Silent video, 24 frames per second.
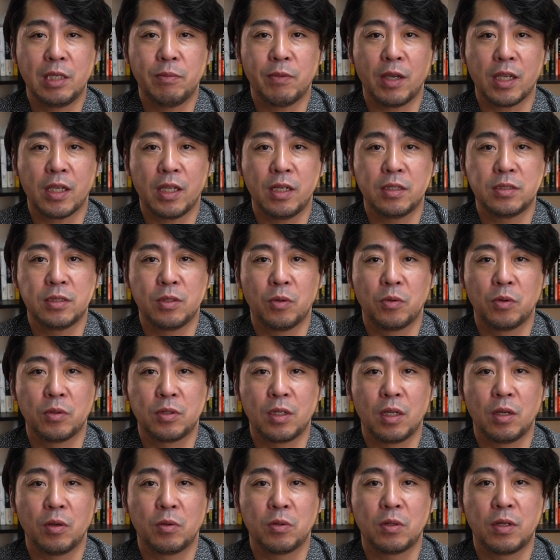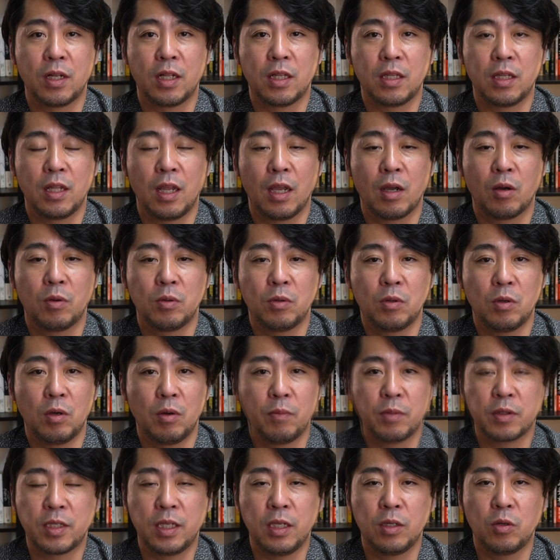今、イギリスで起こってることなんで、こ
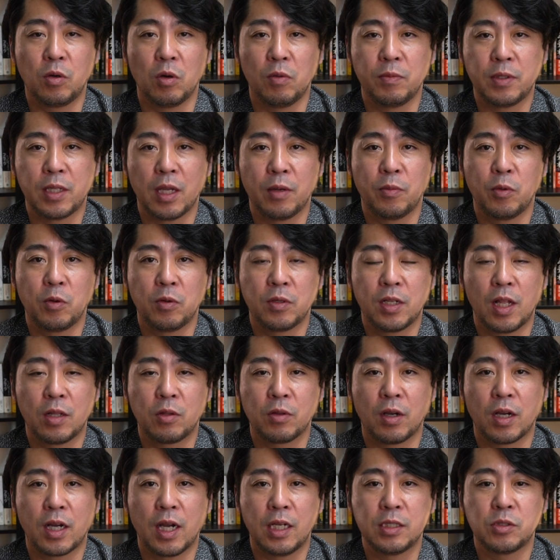の不均衡みたいなものを何とか